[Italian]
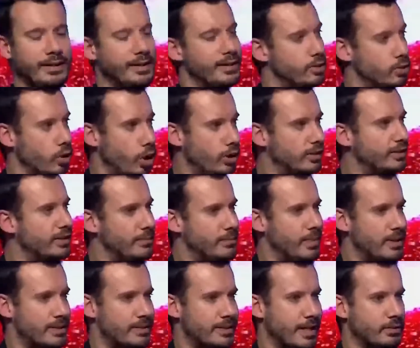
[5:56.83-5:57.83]
risolti in
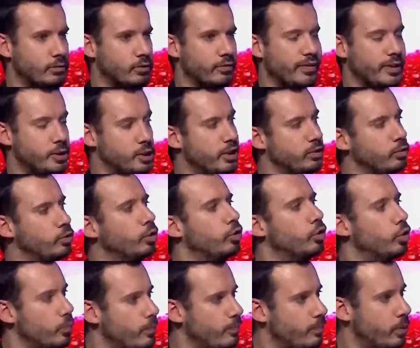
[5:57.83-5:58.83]
passato facendo
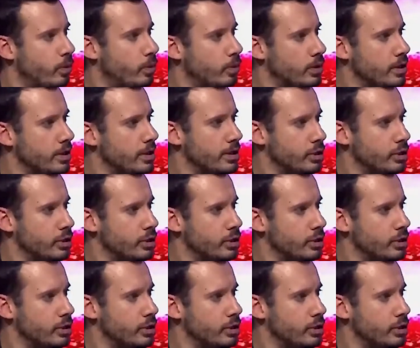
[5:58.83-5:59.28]
gruppo.